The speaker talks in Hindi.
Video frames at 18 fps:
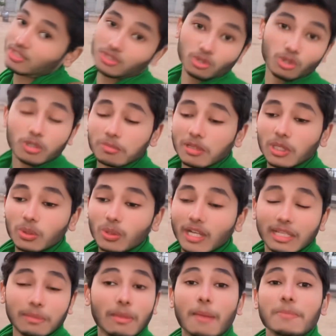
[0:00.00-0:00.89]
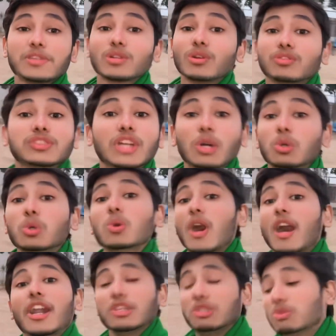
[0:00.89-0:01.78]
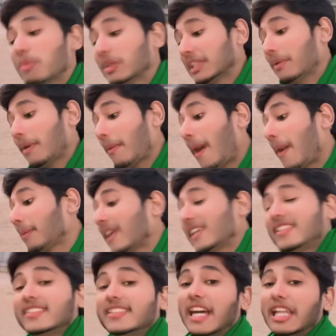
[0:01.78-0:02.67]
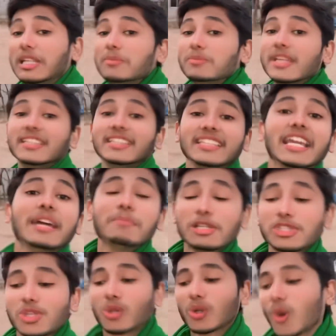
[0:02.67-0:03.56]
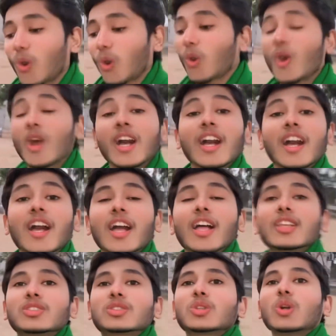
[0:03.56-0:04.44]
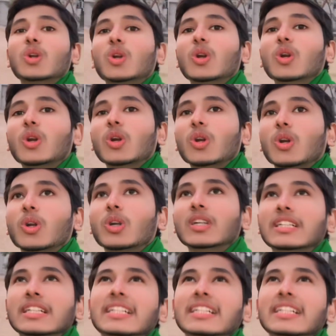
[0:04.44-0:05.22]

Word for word: ज़रूर मिलूंगा कि मैम शिगुफ्ता हु आर यू मतलब आप कैसी तालीम देती हैं बच्चों को सो so,